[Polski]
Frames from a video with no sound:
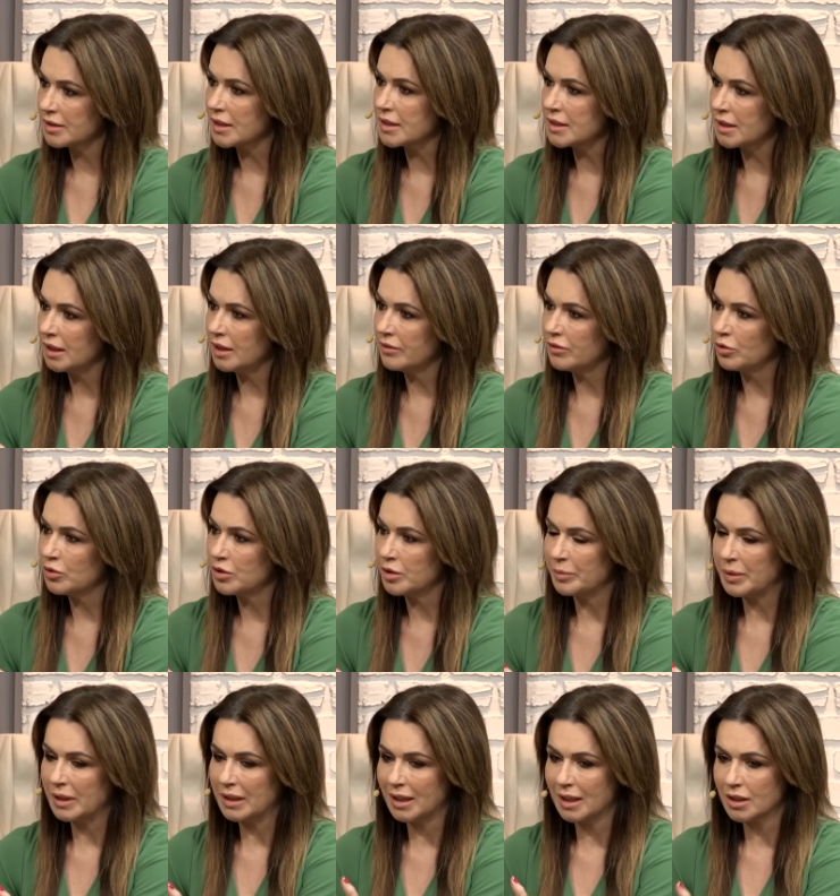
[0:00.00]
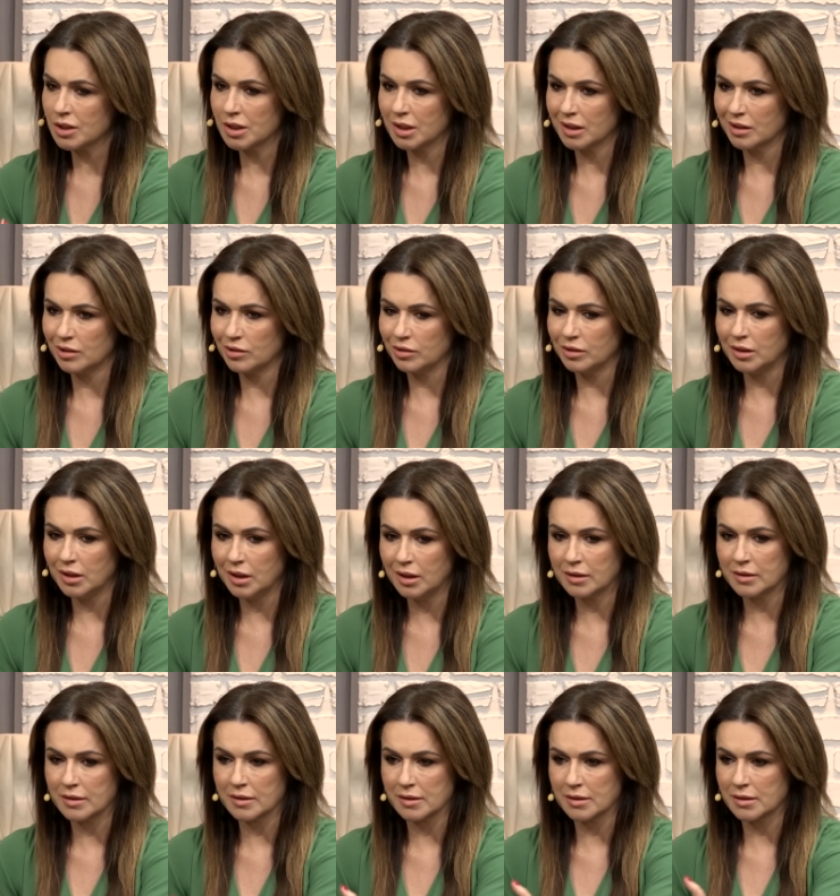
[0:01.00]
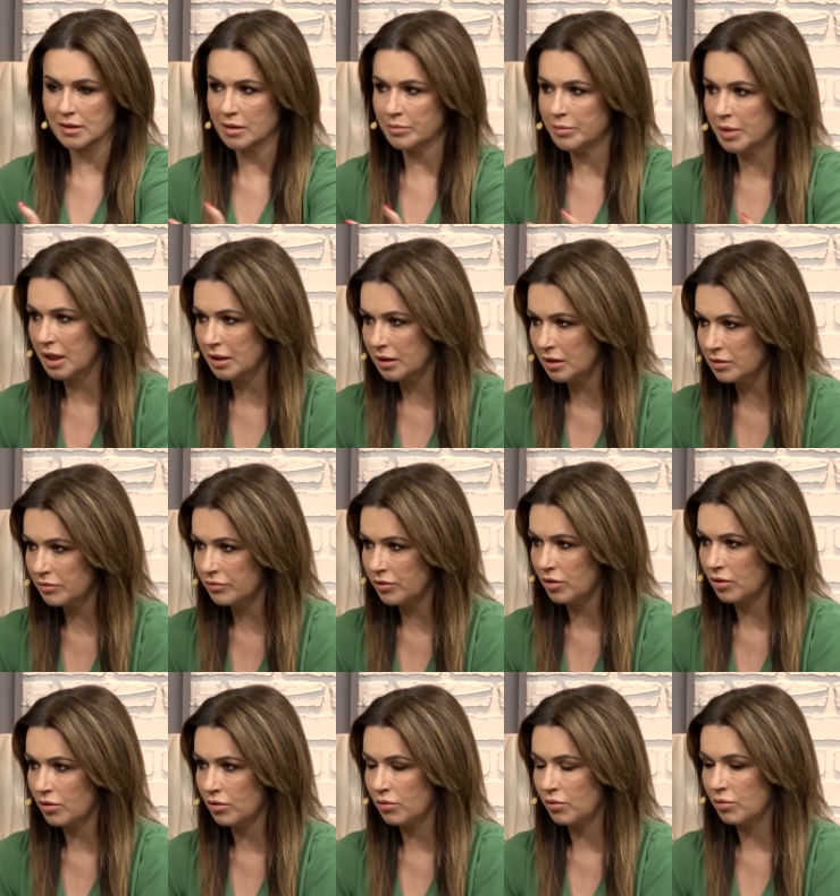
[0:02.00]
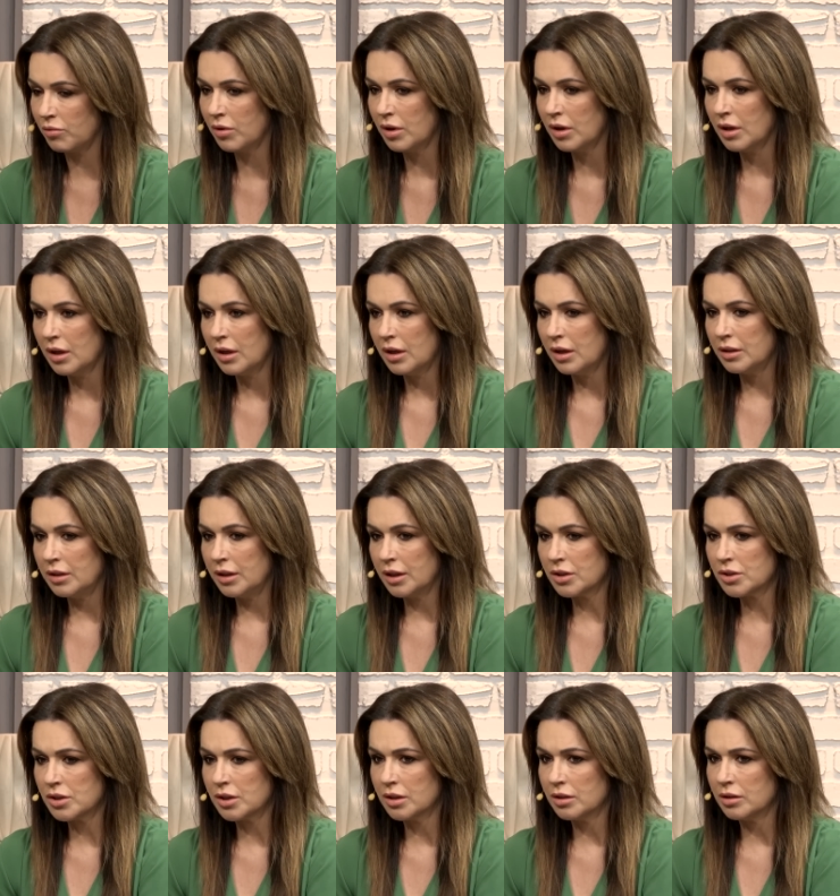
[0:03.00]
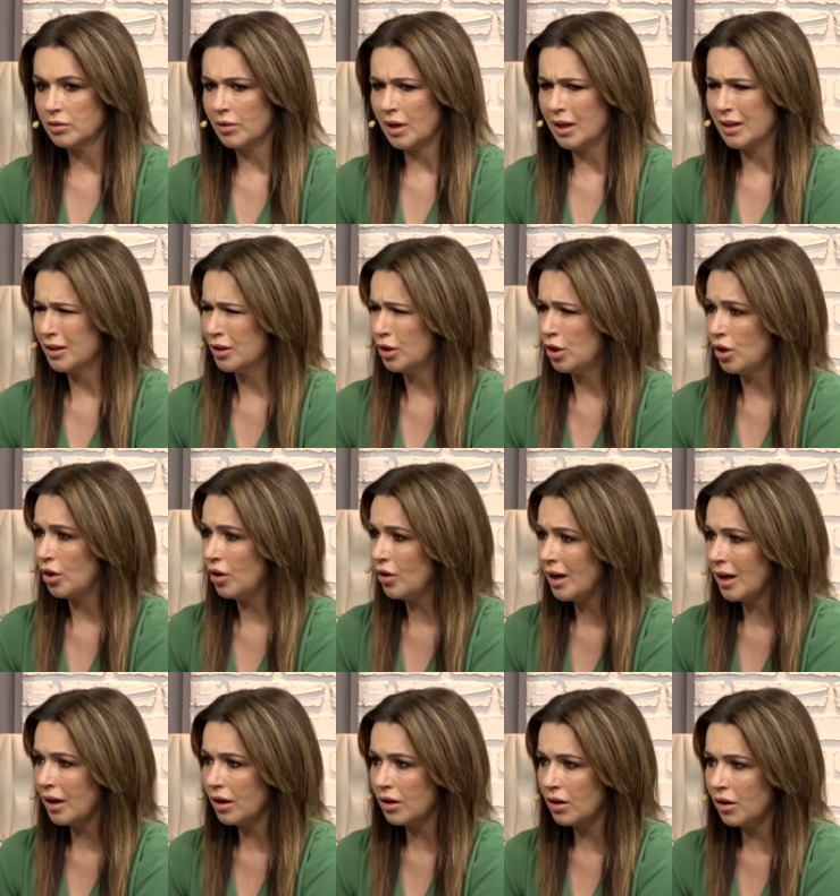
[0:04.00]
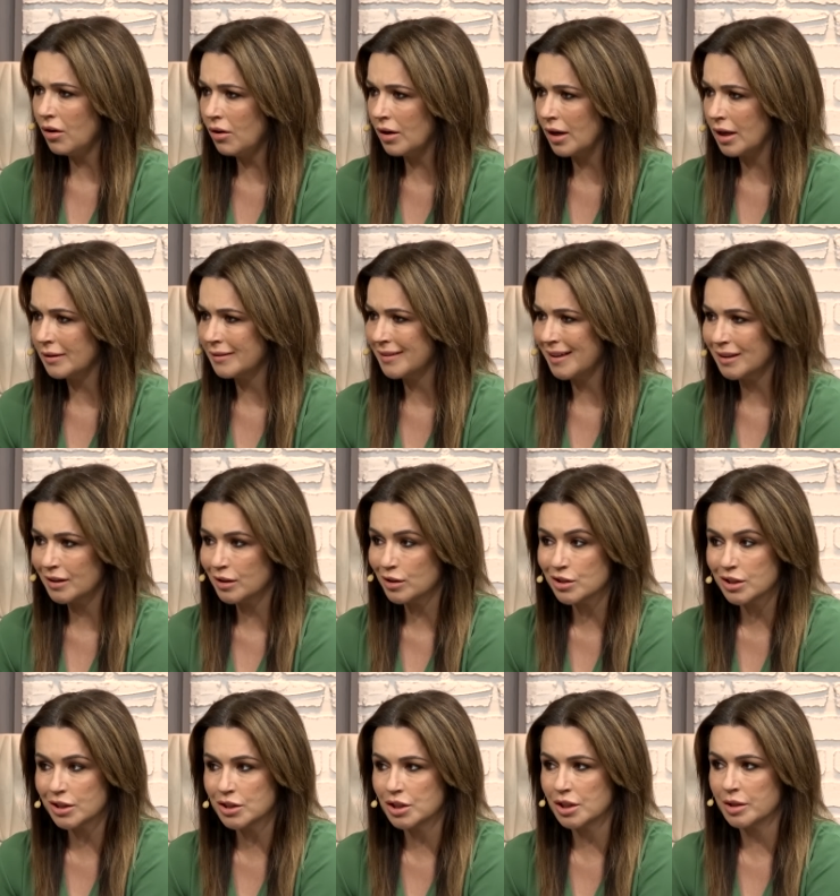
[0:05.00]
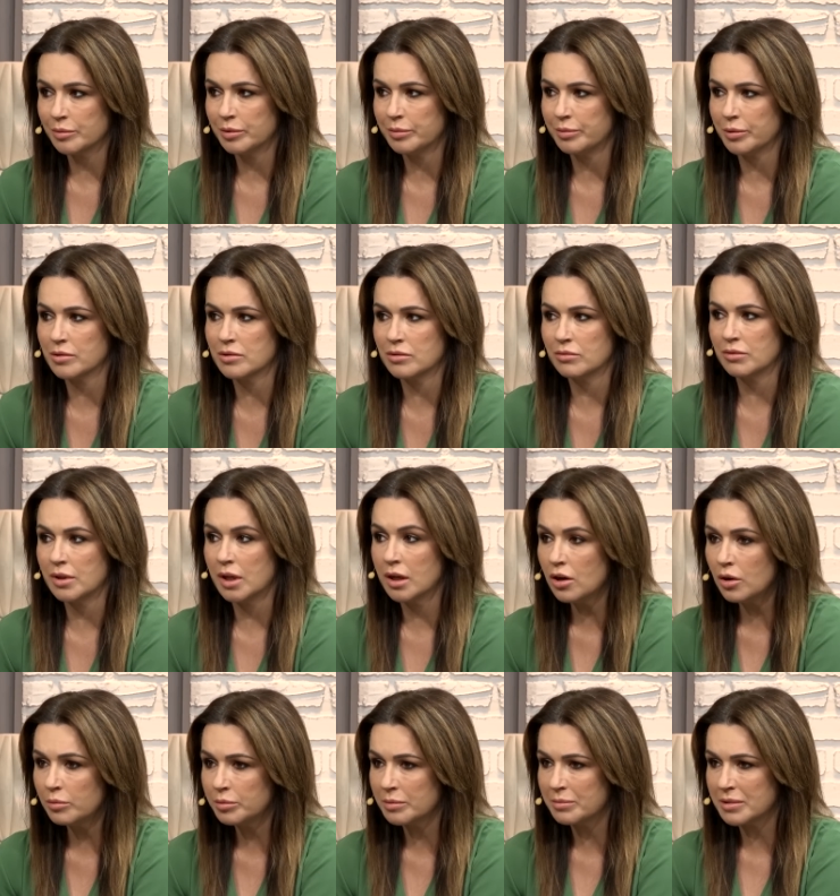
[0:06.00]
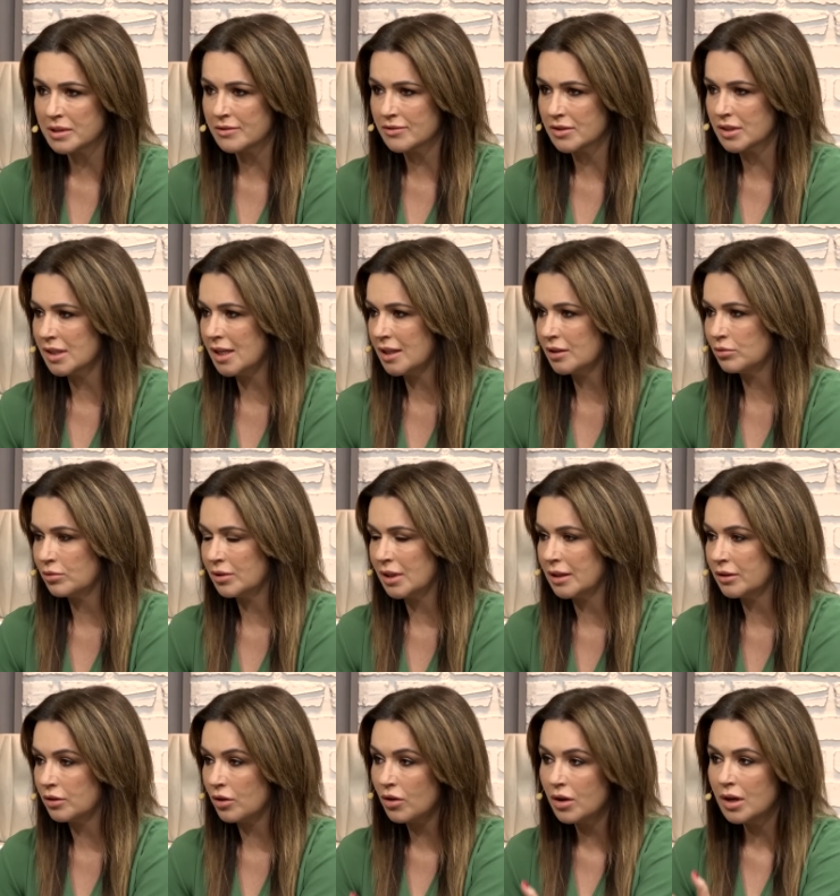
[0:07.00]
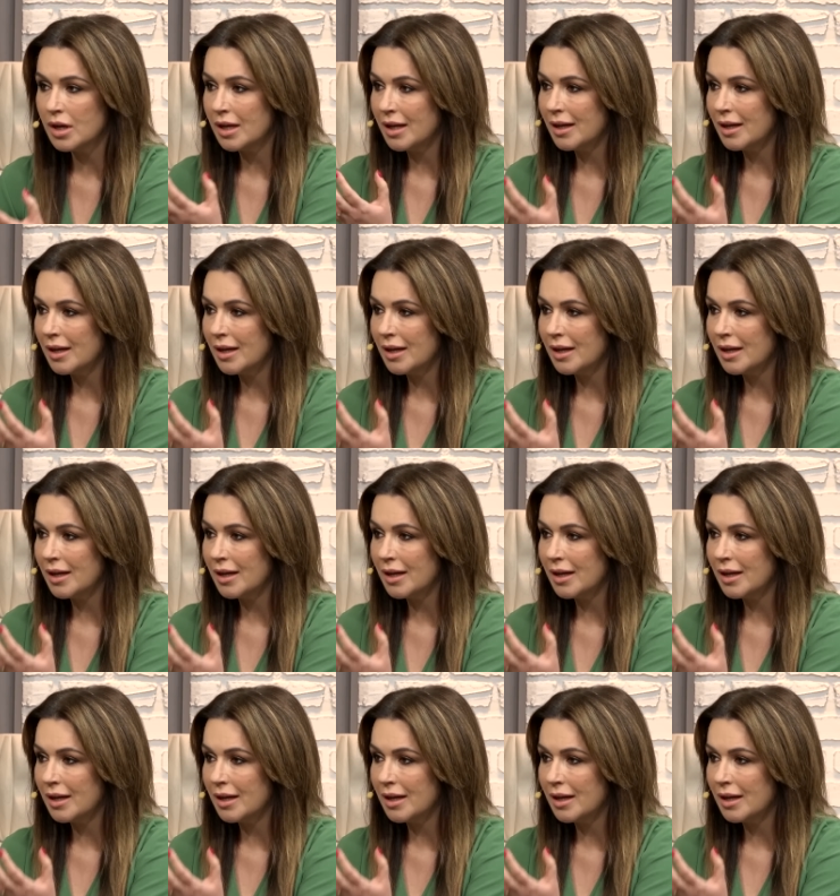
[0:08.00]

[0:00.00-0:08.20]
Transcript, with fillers: no. zastanawiał się pan, dlaczego nikt z zebranych wokół nie krzyknął, ale hola, hola, takich rzeczy się po prostu nie robi, bez względu na to,